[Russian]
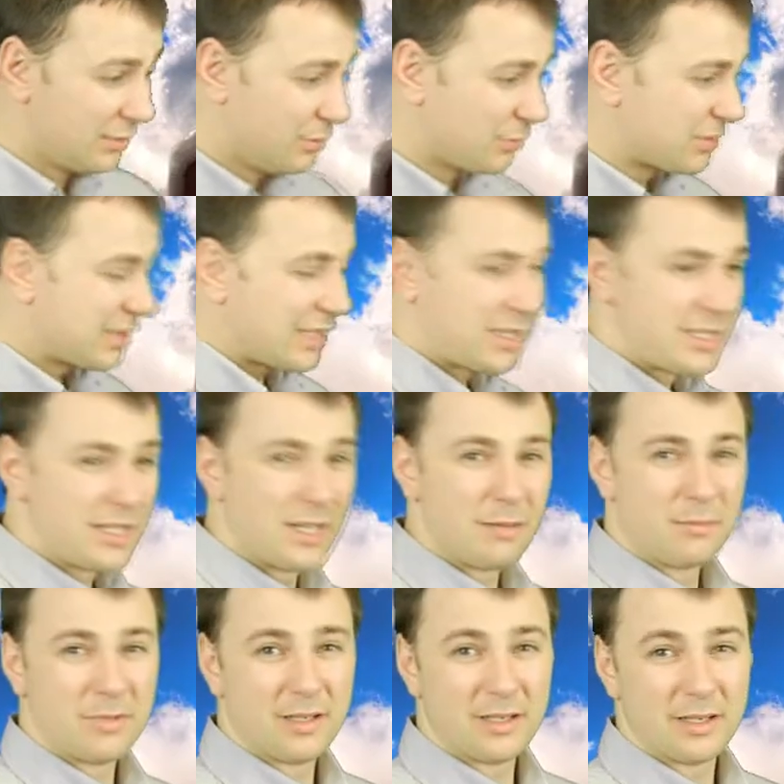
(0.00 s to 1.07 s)
ну
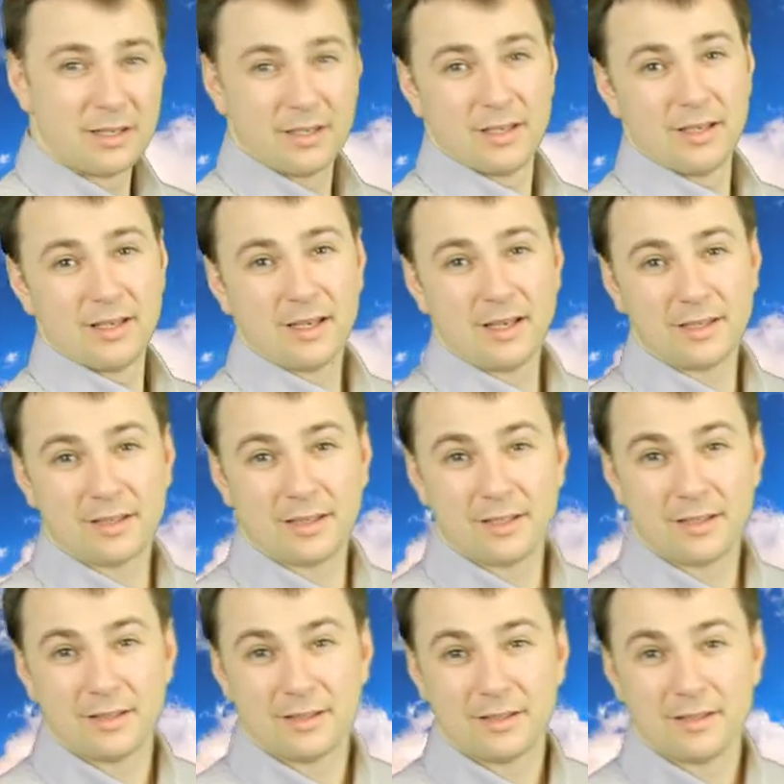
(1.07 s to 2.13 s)
зачем мне
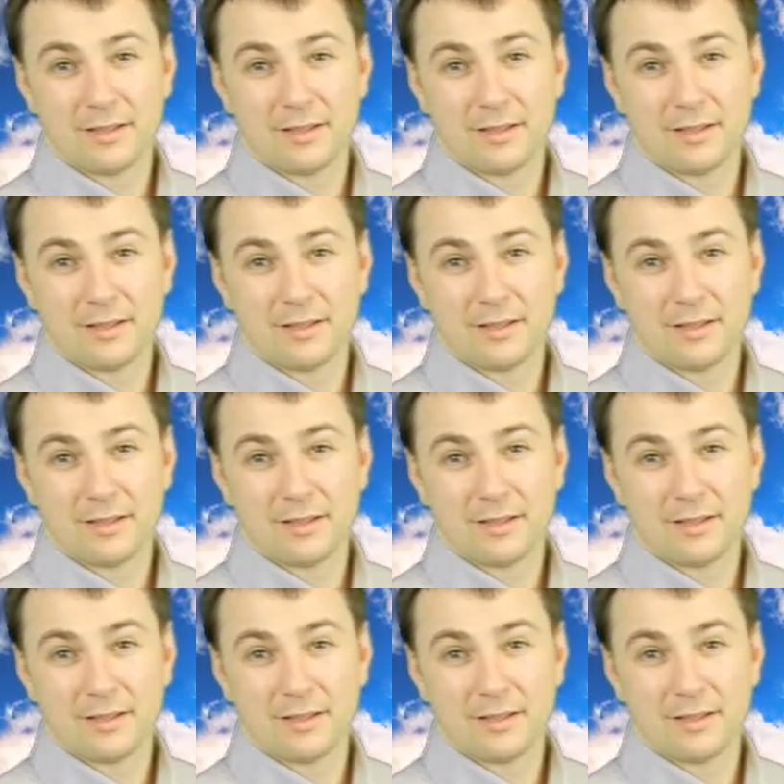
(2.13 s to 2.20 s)
это,